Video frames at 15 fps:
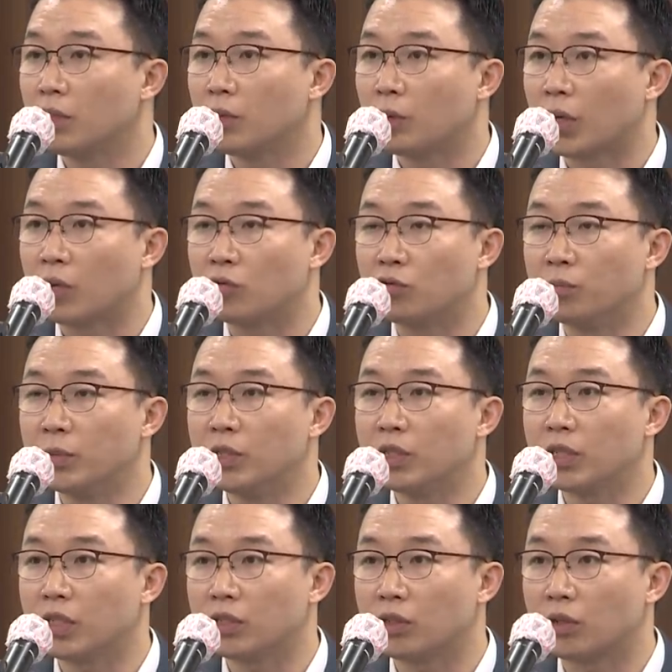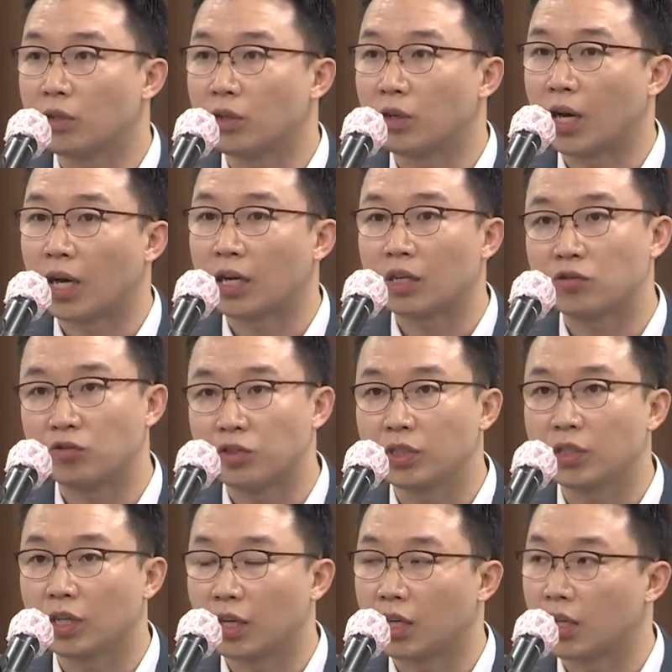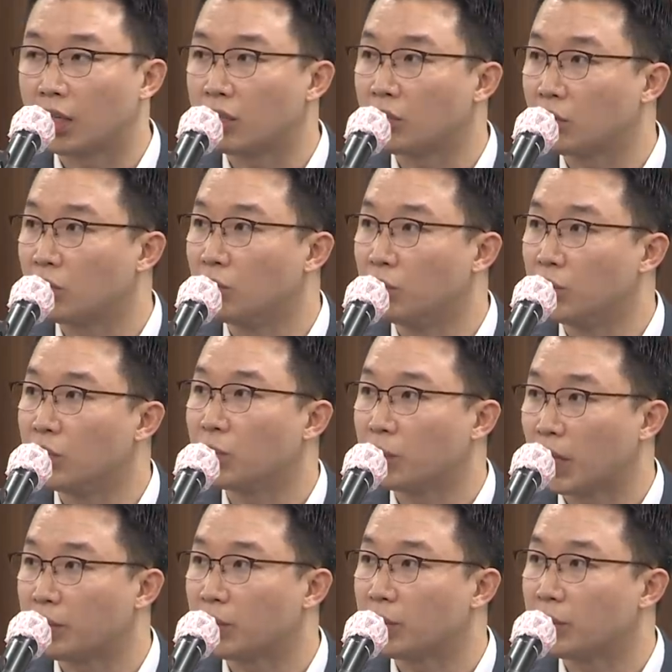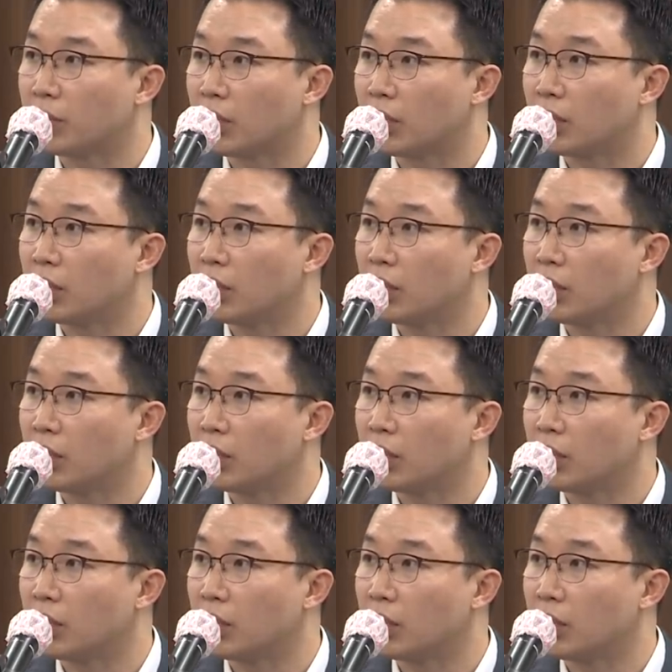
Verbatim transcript: 과연 국민들께서 알아주실까라는 저는 의문이 좀 남습니다.